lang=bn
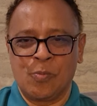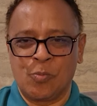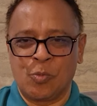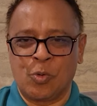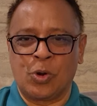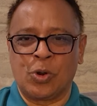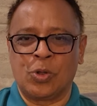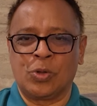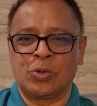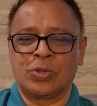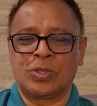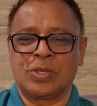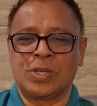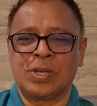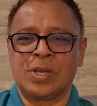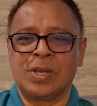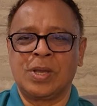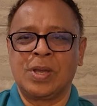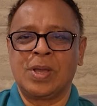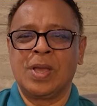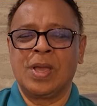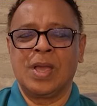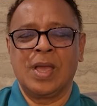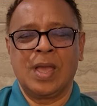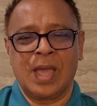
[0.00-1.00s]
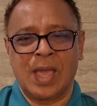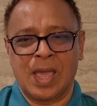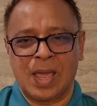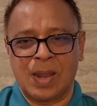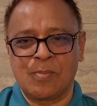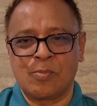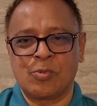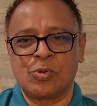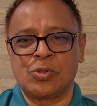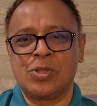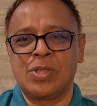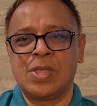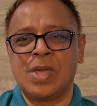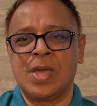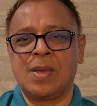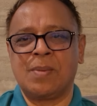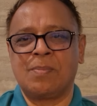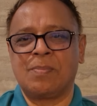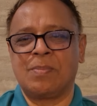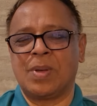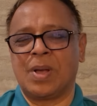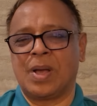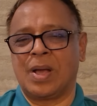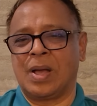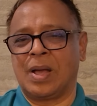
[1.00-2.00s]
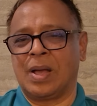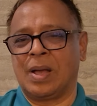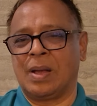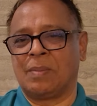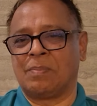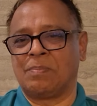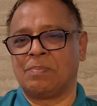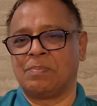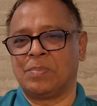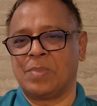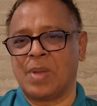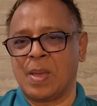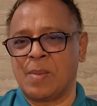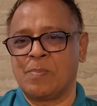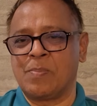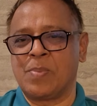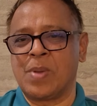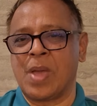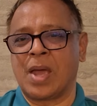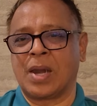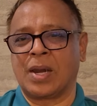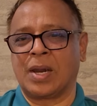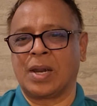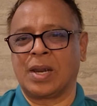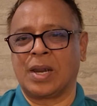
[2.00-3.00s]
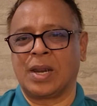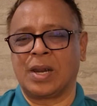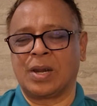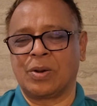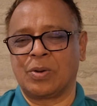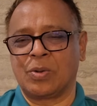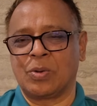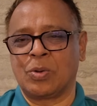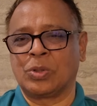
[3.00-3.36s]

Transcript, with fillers: মনে হচ্ছে এর মধ্যে এমপি আনারের